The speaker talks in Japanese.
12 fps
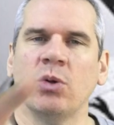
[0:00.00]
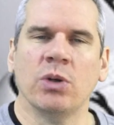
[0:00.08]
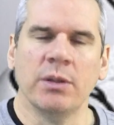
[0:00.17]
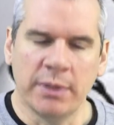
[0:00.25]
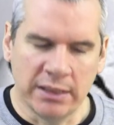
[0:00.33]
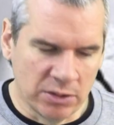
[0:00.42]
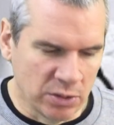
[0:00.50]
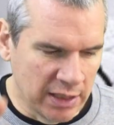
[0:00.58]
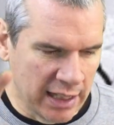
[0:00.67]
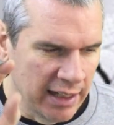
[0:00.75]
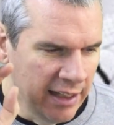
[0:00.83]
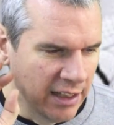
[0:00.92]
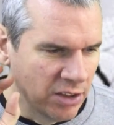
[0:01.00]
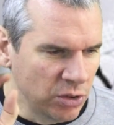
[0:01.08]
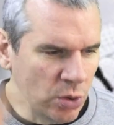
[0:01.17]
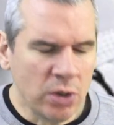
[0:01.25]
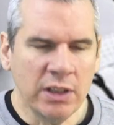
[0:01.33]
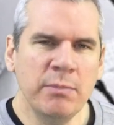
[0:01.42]
ておりますので、
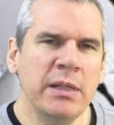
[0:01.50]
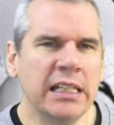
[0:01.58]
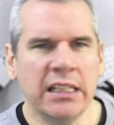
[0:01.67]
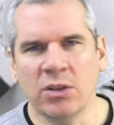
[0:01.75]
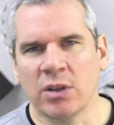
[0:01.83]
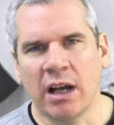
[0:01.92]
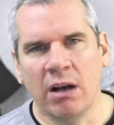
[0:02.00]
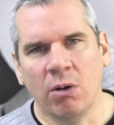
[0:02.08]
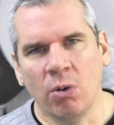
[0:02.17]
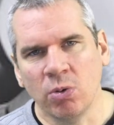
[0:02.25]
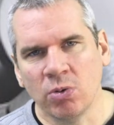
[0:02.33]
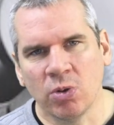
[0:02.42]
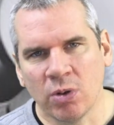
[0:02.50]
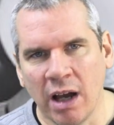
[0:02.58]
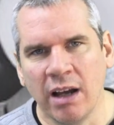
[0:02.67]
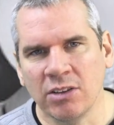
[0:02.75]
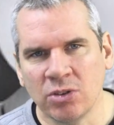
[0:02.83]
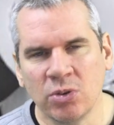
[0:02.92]
そこでミッキーの顔と
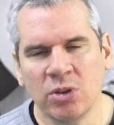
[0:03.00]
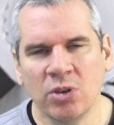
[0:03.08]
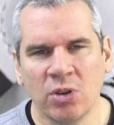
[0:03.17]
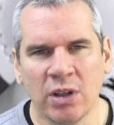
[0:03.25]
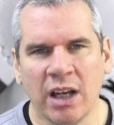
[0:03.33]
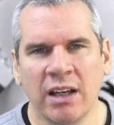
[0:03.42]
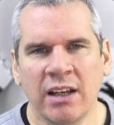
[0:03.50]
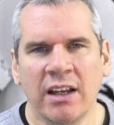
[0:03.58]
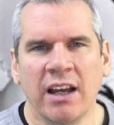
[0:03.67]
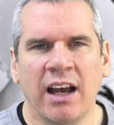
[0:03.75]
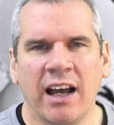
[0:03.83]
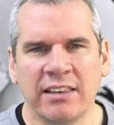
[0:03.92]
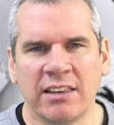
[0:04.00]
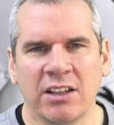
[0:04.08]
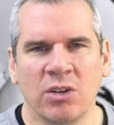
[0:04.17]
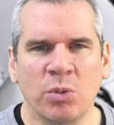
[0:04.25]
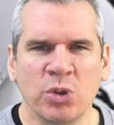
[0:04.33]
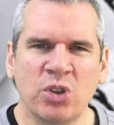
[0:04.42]
か、そういうのがあった
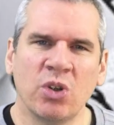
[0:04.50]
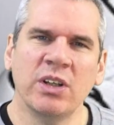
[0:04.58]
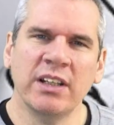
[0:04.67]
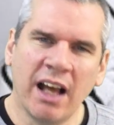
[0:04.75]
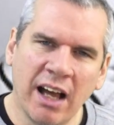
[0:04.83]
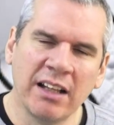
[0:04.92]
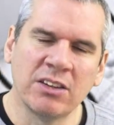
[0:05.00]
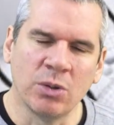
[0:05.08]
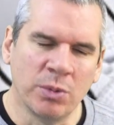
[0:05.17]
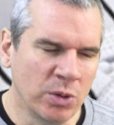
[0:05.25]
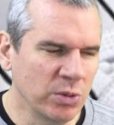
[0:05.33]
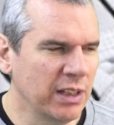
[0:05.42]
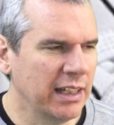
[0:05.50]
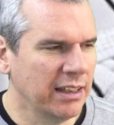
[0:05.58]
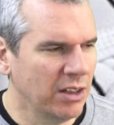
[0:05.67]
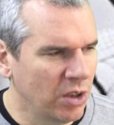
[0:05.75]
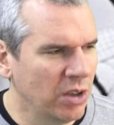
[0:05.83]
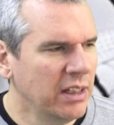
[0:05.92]
ら面白いなと思うんだけ
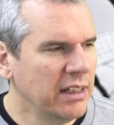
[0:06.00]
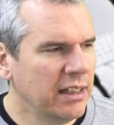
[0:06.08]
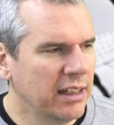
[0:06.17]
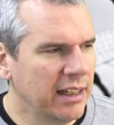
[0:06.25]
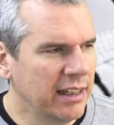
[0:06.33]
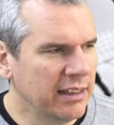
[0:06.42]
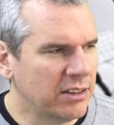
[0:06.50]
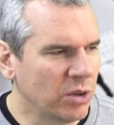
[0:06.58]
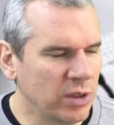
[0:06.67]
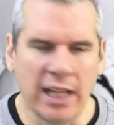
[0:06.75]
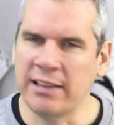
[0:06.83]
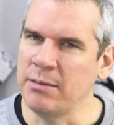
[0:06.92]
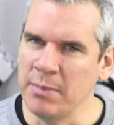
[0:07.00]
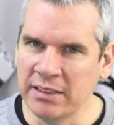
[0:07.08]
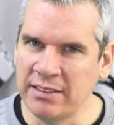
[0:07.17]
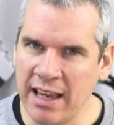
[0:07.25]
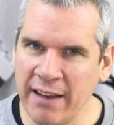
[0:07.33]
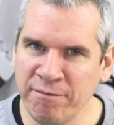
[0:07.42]
ど、やってま
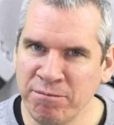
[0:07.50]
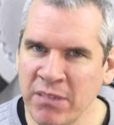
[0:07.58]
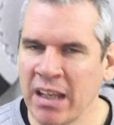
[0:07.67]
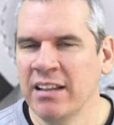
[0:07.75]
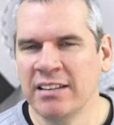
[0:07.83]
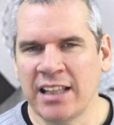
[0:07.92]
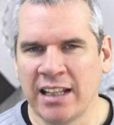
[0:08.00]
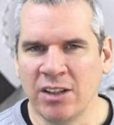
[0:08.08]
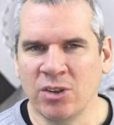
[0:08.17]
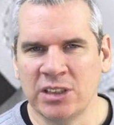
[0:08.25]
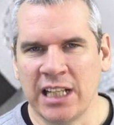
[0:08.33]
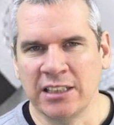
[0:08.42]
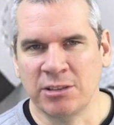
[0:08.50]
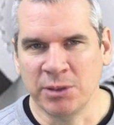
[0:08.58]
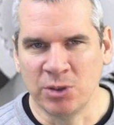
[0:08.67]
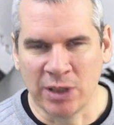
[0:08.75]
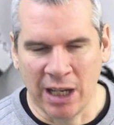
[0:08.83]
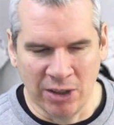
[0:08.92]
せん。ただの
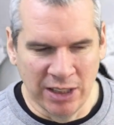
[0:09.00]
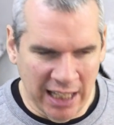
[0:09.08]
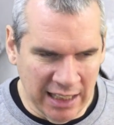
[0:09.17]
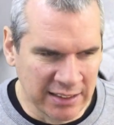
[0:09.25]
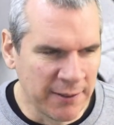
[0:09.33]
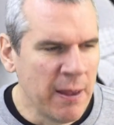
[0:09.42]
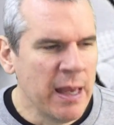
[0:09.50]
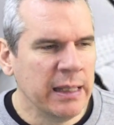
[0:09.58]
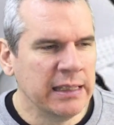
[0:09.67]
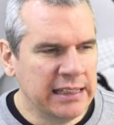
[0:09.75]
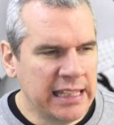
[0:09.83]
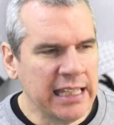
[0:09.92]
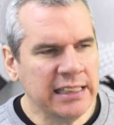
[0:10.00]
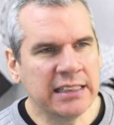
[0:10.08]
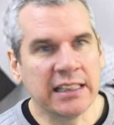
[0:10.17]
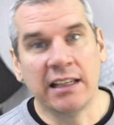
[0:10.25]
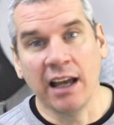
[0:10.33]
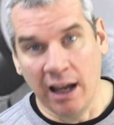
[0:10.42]
スタン・スミスの顔です。で
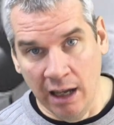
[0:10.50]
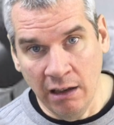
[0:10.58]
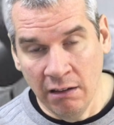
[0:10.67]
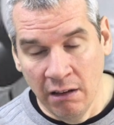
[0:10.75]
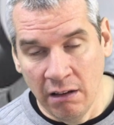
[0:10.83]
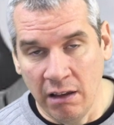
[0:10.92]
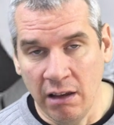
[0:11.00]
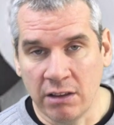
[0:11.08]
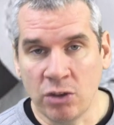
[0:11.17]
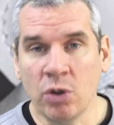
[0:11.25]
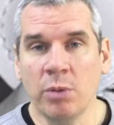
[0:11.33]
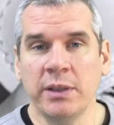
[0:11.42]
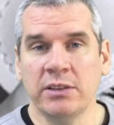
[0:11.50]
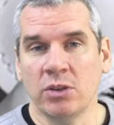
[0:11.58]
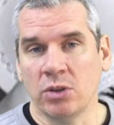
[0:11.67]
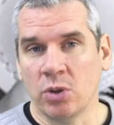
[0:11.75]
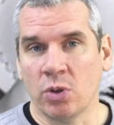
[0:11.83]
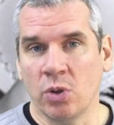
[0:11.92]
すが、特別
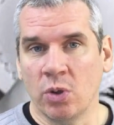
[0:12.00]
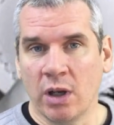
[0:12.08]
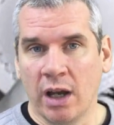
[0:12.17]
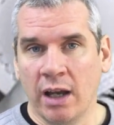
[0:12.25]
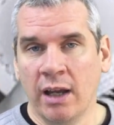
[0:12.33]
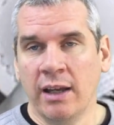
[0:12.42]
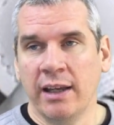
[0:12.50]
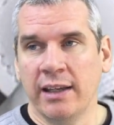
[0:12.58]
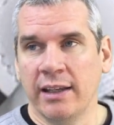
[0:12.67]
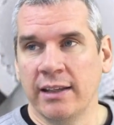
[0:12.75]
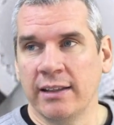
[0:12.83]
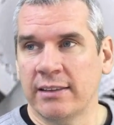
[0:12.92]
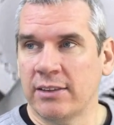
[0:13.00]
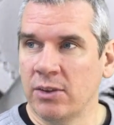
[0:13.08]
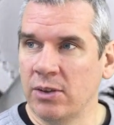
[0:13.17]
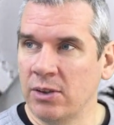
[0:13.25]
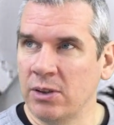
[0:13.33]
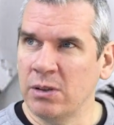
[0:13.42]
のところが、
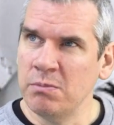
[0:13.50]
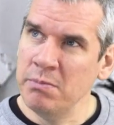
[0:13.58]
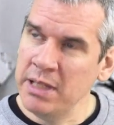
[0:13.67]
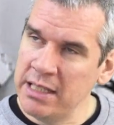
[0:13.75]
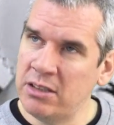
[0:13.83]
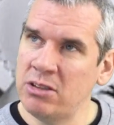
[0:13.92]
3